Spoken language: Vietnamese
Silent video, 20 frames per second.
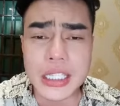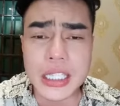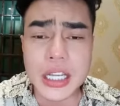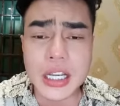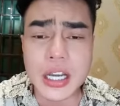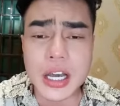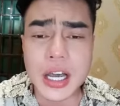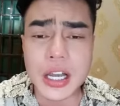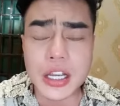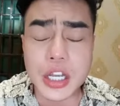
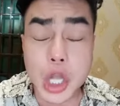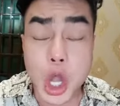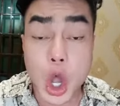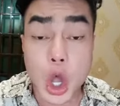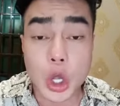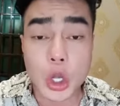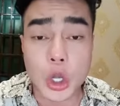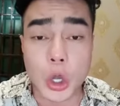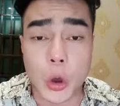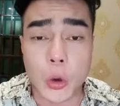sướng
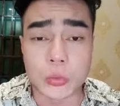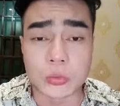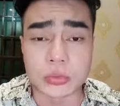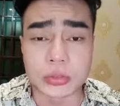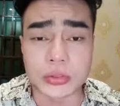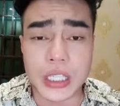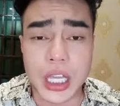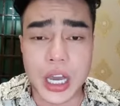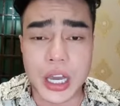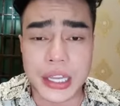cùng
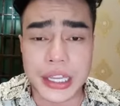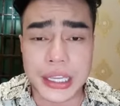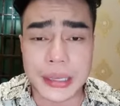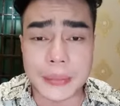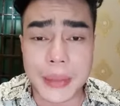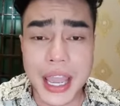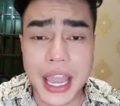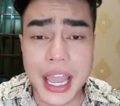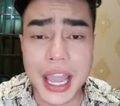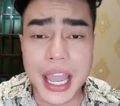thời
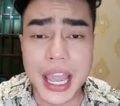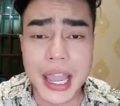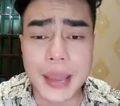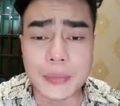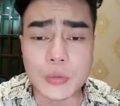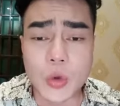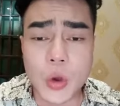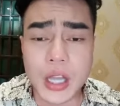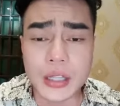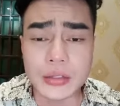mẹ em
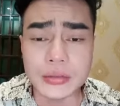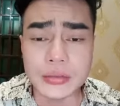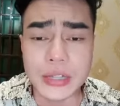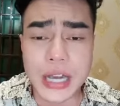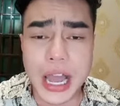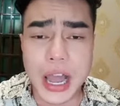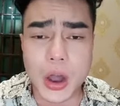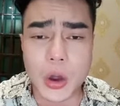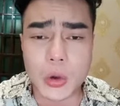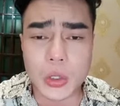quấn
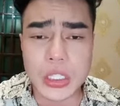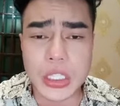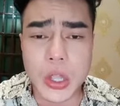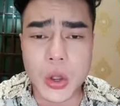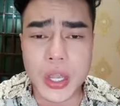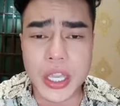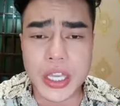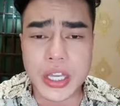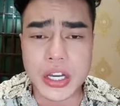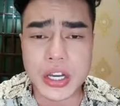đầu
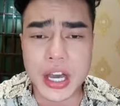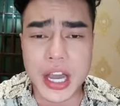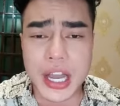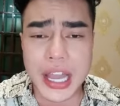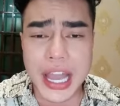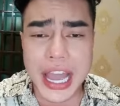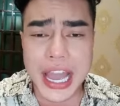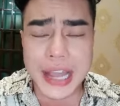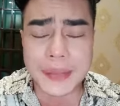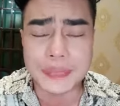soi gương
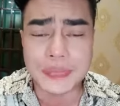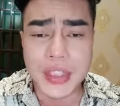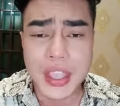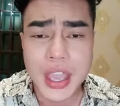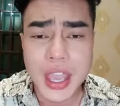à